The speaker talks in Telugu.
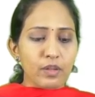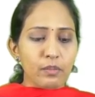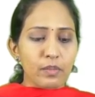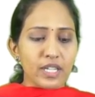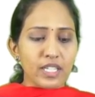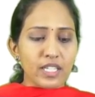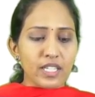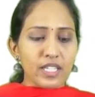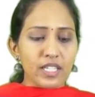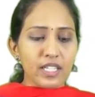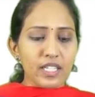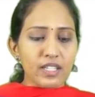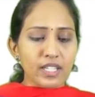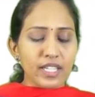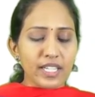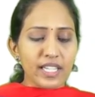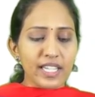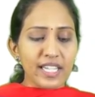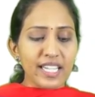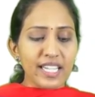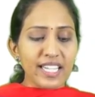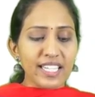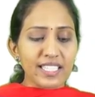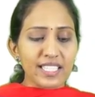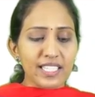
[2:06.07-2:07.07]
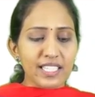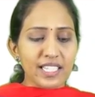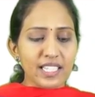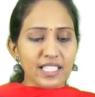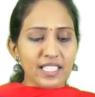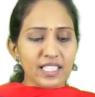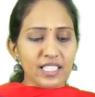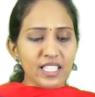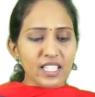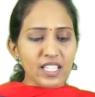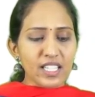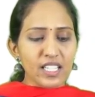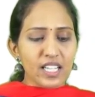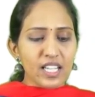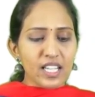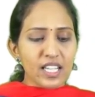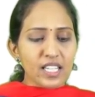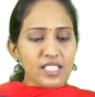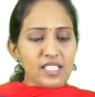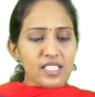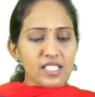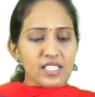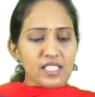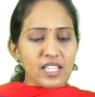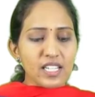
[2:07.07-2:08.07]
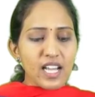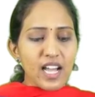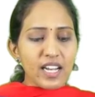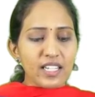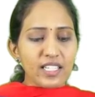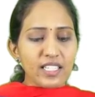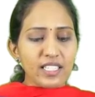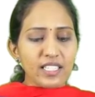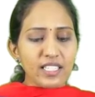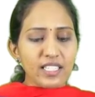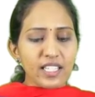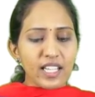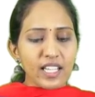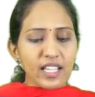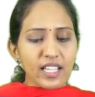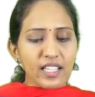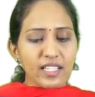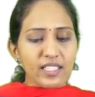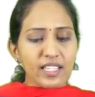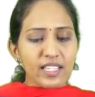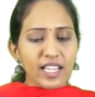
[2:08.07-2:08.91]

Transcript: మనకి హీట్ అనేది స్టార్టింగే